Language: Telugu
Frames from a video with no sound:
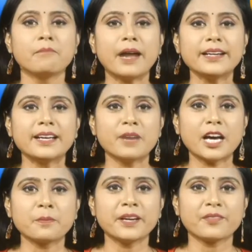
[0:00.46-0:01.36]
పంట
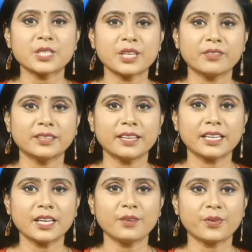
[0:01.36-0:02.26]
మార్పిడి
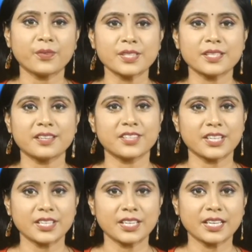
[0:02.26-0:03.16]
విజయవంతానికి ప్రొఫెసర్
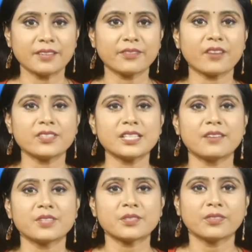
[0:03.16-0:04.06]
జయశంకర్
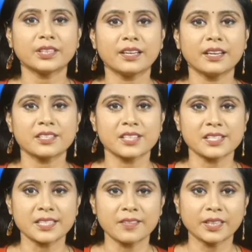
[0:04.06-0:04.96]
వ్యవసాయ విశ్వవిద్యాలయ
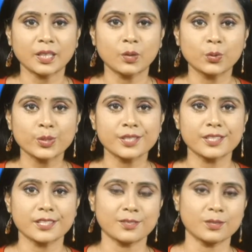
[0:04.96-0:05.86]
శాస్త్రవేత్తలు కృషి
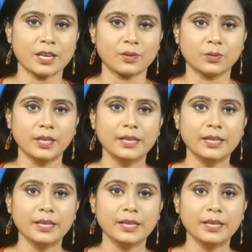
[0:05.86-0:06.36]
చేస్తున్నారు